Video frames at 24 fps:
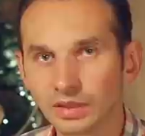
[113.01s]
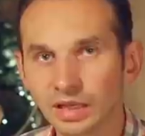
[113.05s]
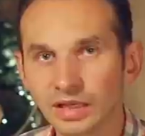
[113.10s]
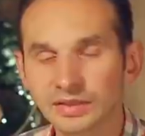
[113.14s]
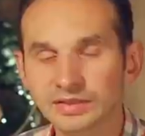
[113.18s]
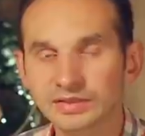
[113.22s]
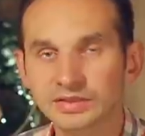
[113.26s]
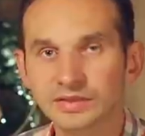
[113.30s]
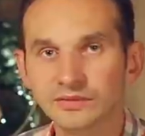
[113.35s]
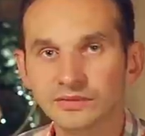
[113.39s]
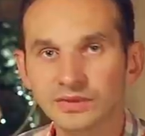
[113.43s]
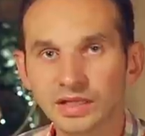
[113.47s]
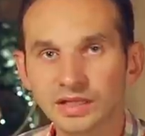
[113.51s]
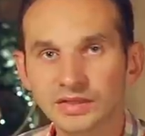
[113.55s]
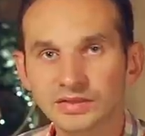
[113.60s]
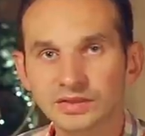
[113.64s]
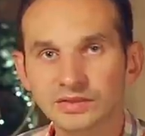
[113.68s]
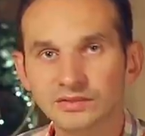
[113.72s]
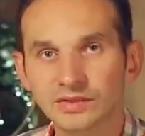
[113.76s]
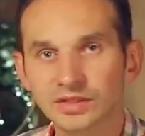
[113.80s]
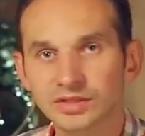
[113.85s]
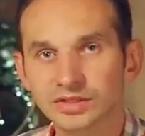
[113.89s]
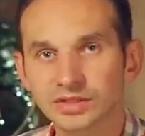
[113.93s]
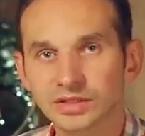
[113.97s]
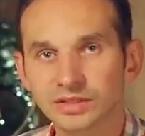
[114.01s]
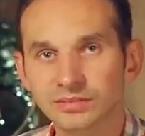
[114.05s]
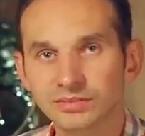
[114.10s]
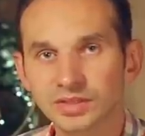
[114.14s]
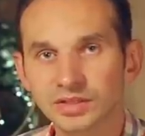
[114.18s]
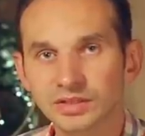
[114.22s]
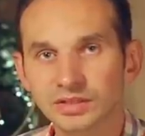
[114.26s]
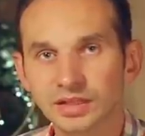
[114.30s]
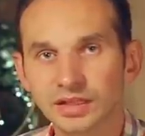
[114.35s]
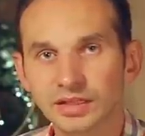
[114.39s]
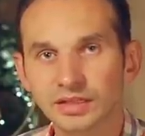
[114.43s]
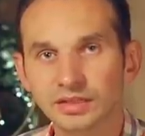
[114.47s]
Оставляйте ваши
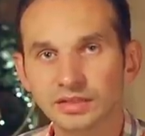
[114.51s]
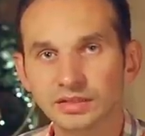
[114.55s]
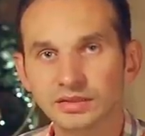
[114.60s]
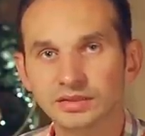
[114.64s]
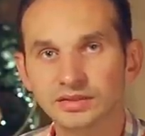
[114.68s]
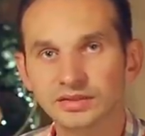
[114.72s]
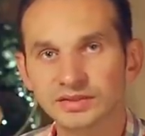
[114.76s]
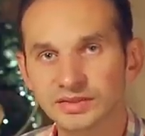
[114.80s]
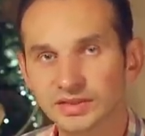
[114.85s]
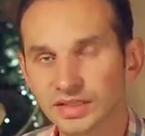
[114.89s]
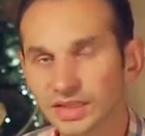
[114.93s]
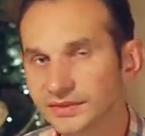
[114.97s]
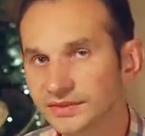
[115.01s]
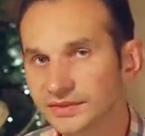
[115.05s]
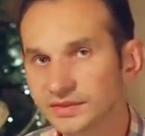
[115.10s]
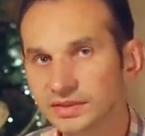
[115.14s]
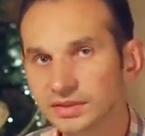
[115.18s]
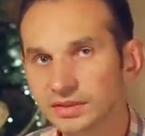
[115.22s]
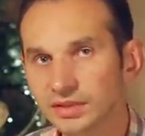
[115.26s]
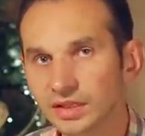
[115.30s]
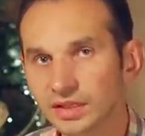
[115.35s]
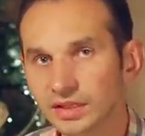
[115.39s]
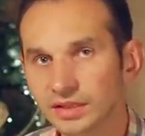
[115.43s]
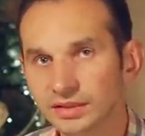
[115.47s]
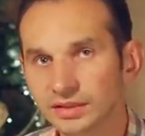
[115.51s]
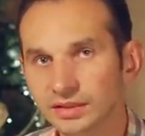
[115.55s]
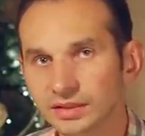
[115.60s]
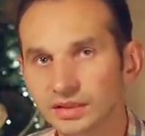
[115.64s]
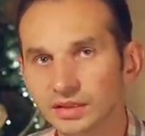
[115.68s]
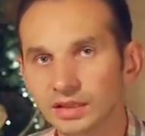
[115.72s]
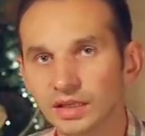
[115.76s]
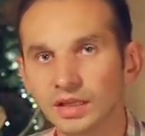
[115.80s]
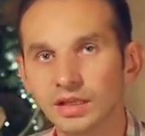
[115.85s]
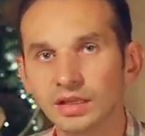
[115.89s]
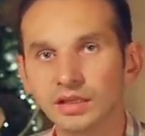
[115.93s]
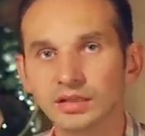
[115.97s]
комментарии, ставьте
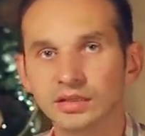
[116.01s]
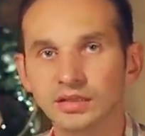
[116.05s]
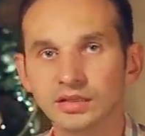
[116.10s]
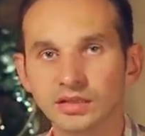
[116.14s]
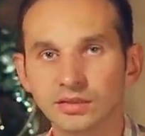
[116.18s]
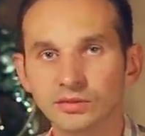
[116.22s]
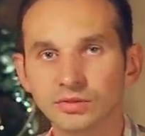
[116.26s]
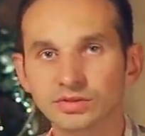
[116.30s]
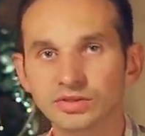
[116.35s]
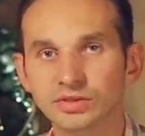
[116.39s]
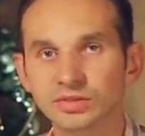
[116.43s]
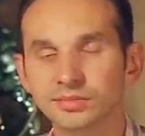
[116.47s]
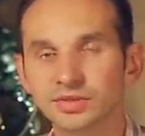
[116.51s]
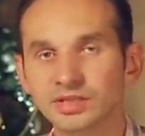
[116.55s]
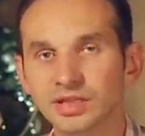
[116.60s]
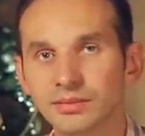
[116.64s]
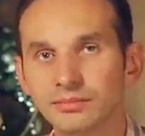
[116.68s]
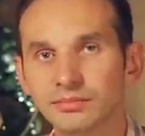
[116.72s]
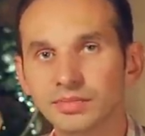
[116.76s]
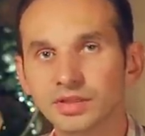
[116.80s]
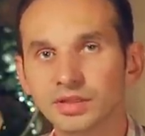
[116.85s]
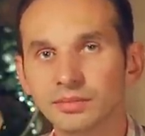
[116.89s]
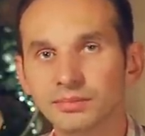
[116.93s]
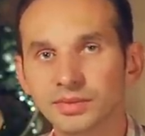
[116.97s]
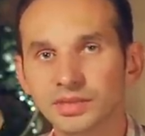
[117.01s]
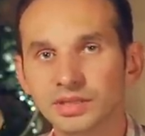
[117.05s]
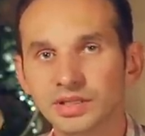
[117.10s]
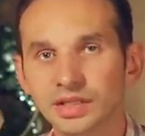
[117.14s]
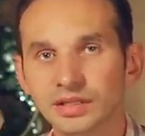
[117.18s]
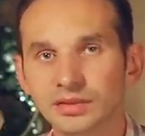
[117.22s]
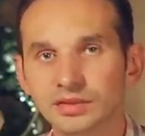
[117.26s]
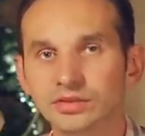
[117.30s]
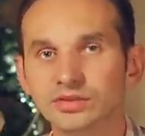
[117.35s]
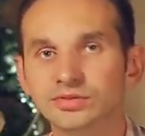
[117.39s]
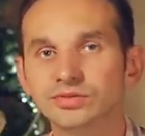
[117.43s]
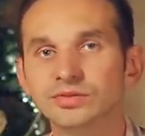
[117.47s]
лайки для того, чтобы нам было
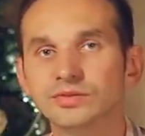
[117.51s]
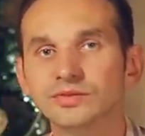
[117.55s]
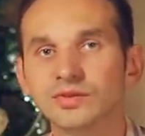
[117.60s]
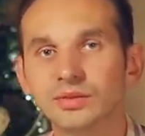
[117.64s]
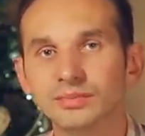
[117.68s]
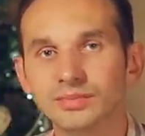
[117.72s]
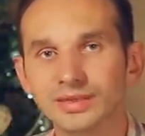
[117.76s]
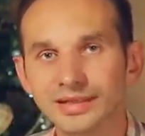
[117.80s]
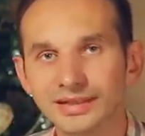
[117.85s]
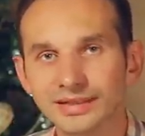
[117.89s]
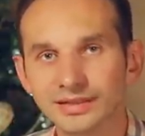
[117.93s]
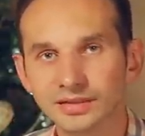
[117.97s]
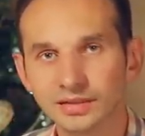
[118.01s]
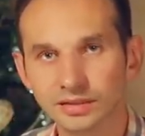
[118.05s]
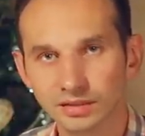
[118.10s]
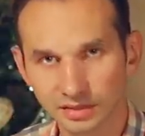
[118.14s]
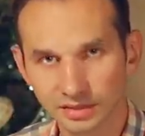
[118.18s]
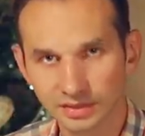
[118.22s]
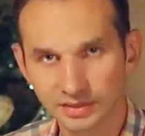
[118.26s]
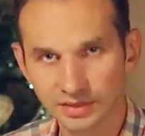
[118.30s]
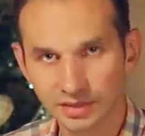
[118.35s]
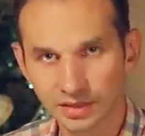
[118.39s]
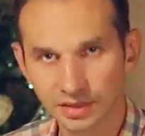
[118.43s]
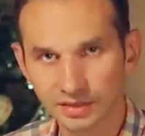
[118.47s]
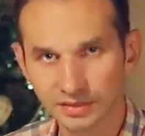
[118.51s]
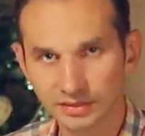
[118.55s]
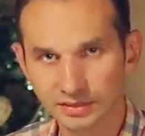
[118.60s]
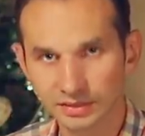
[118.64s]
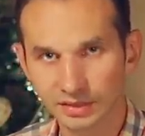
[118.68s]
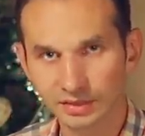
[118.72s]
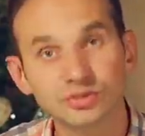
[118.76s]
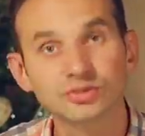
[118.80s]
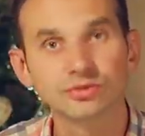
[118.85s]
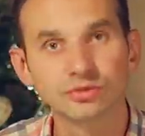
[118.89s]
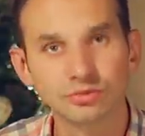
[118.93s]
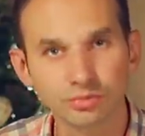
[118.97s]
понятно, что вам это
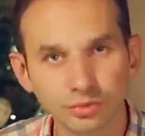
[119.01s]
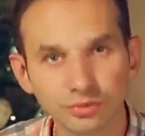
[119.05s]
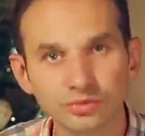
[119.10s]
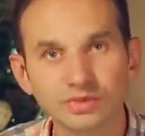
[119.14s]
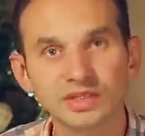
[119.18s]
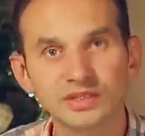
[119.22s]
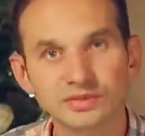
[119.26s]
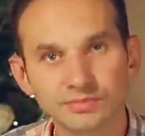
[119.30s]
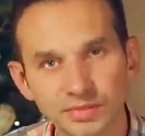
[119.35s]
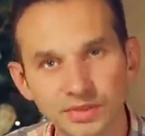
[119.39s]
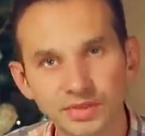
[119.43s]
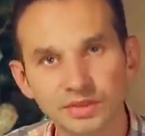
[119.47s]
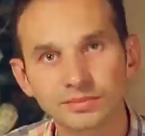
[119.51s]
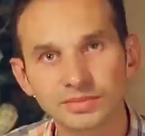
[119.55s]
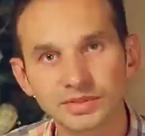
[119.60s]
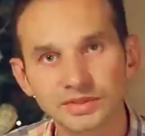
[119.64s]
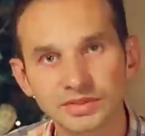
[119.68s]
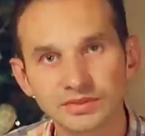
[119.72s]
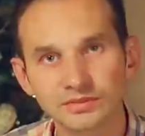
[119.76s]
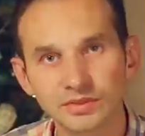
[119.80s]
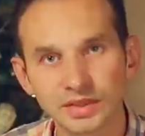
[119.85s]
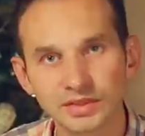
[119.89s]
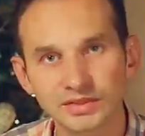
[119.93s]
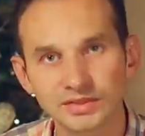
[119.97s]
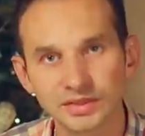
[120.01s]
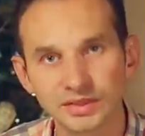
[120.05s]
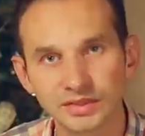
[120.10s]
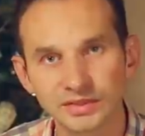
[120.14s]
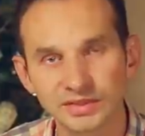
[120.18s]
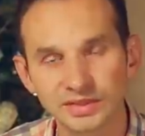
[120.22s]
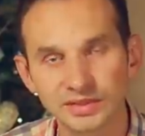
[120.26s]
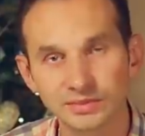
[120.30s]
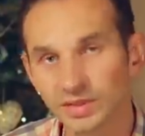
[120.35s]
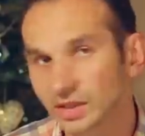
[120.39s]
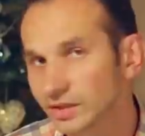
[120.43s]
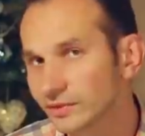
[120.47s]
интересно, чтобы у нас была мотивация
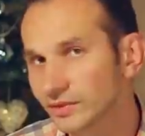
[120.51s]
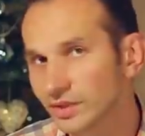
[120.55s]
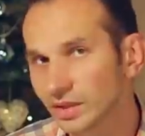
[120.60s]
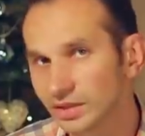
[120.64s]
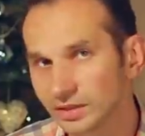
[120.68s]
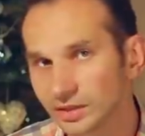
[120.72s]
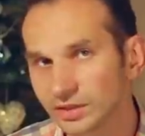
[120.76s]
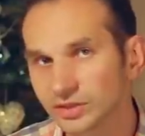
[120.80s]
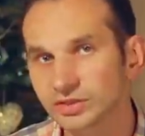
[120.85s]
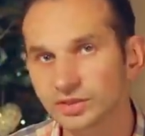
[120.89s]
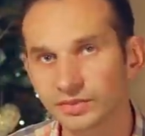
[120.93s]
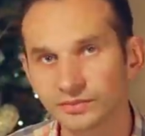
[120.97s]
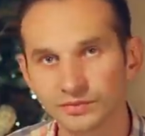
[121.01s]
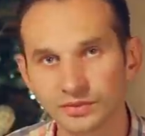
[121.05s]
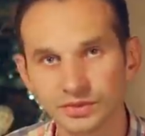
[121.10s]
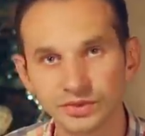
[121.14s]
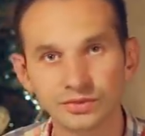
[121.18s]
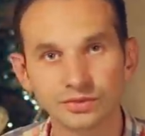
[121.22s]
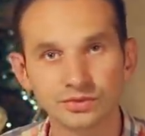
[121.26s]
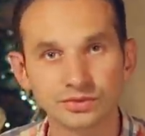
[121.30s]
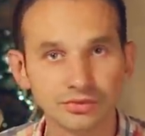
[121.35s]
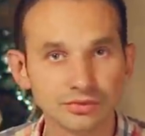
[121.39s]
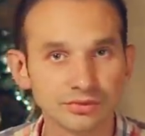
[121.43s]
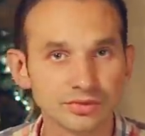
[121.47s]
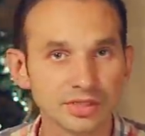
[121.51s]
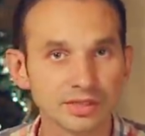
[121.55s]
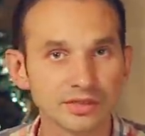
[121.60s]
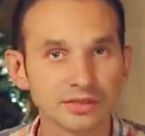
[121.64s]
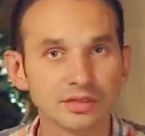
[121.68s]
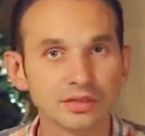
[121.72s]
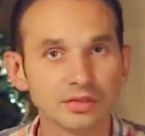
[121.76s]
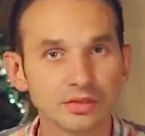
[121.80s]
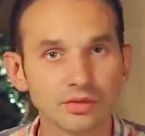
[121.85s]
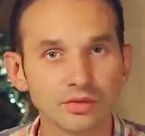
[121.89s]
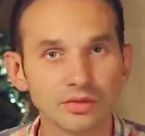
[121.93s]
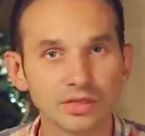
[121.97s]
снимать в дальнейшем
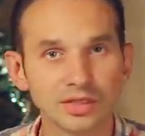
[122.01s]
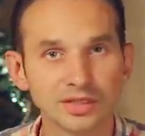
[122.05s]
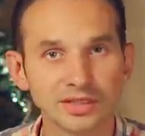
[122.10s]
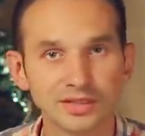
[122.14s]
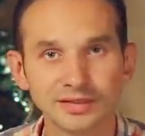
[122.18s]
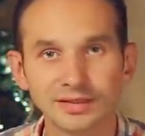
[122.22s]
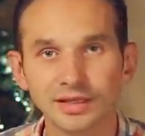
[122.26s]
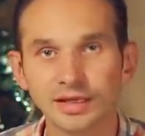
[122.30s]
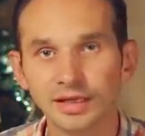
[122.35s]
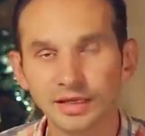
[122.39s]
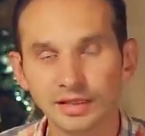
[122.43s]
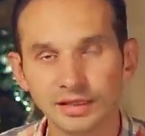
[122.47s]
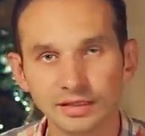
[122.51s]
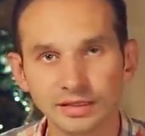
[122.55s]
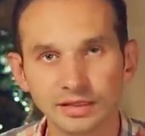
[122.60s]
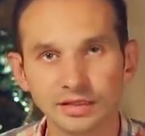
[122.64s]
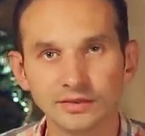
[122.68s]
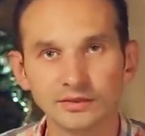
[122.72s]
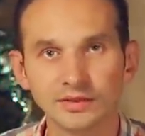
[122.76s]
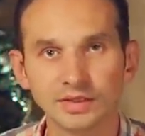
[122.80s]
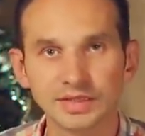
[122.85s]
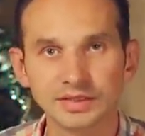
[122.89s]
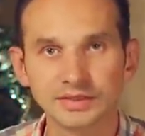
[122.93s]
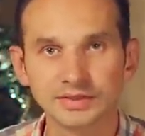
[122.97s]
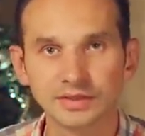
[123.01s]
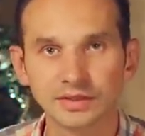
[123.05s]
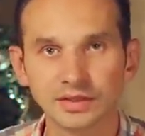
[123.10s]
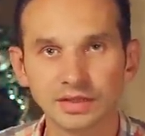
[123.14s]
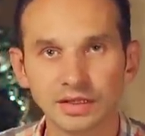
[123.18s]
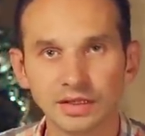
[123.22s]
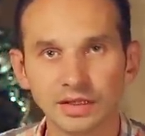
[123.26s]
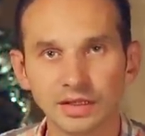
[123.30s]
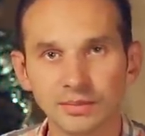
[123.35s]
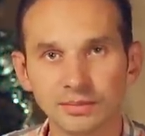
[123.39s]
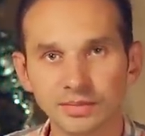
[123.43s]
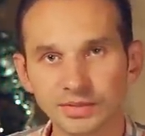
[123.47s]
видеосюжеты и ролики для вас,
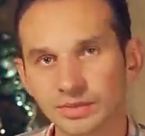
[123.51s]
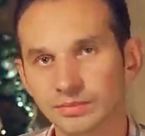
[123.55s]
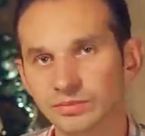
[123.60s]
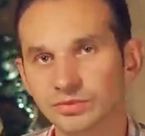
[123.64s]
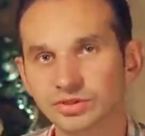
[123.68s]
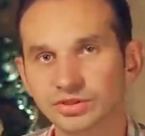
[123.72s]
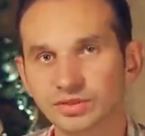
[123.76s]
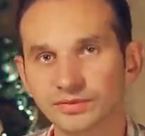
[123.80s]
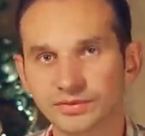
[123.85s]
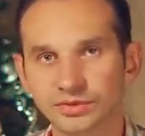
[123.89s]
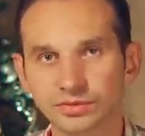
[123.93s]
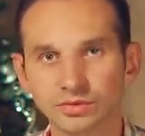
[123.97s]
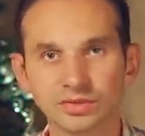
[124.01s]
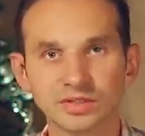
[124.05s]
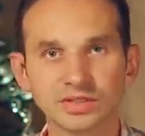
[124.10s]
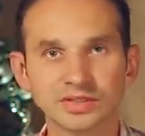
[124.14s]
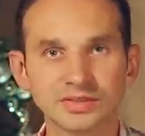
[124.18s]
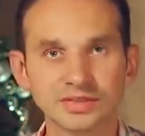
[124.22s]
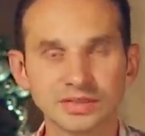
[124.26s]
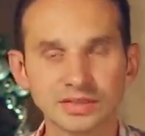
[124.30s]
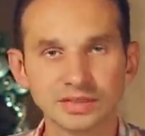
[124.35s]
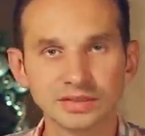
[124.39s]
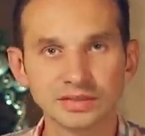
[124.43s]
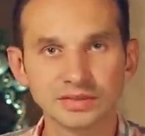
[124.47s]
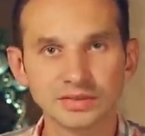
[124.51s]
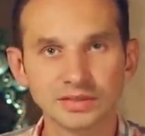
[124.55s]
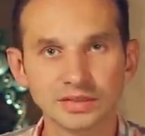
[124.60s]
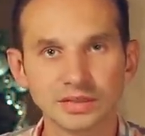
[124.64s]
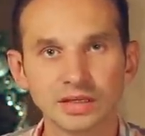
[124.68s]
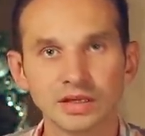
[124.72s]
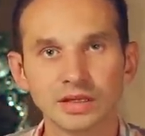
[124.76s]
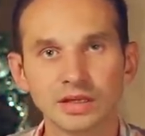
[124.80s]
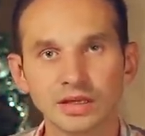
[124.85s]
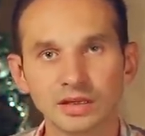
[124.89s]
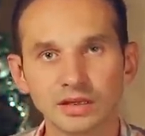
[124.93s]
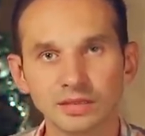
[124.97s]
потому что все это делается